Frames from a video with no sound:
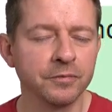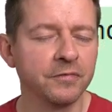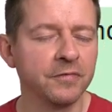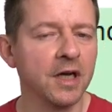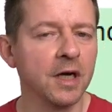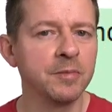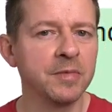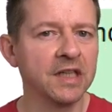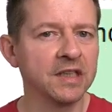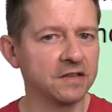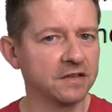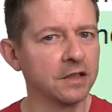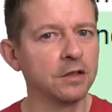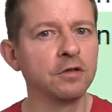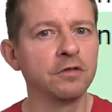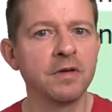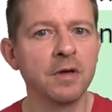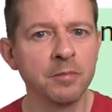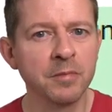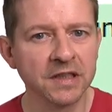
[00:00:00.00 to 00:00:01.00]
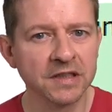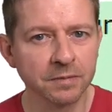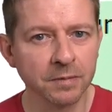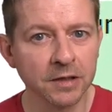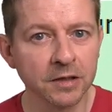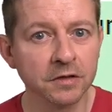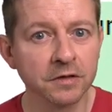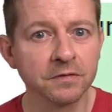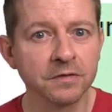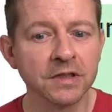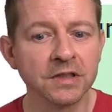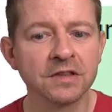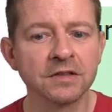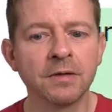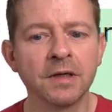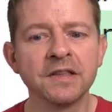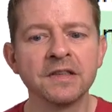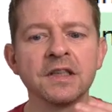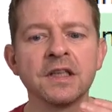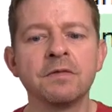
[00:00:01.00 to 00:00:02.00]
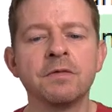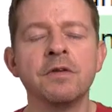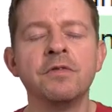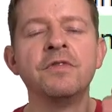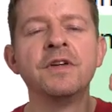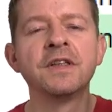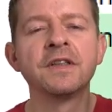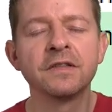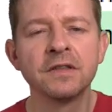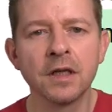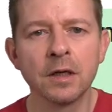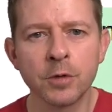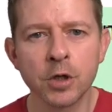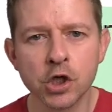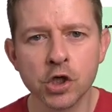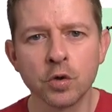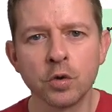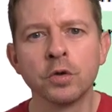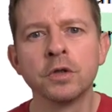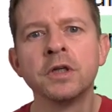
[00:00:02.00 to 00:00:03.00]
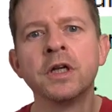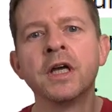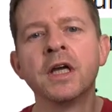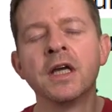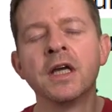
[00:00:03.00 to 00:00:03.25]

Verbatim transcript: Wir haben jetzt den November 2024. Wir wissen aber schon,